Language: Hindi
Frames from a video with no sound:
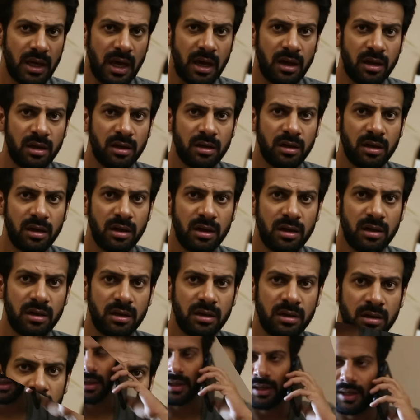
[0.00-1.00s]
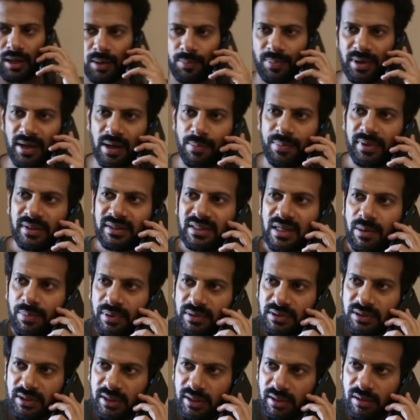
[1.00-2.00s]
क्या अबे अमित के
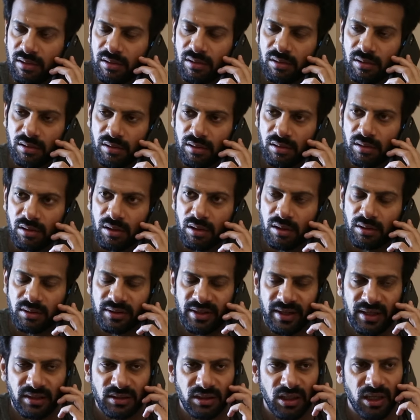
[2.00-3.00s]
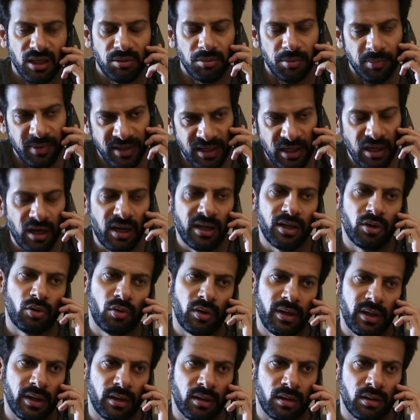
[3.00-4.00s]
बच्चे तेरे चक्कर में मेरी लड़ाई हो
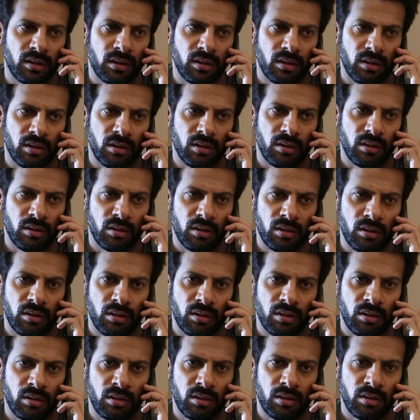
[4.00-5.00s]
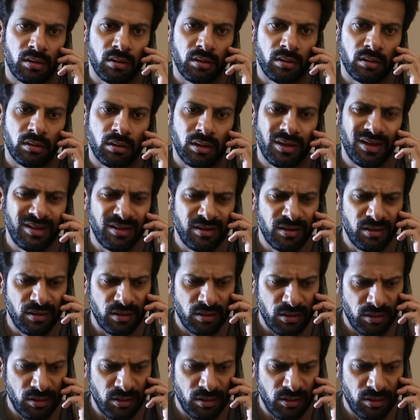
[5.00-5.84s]
गई यार क्या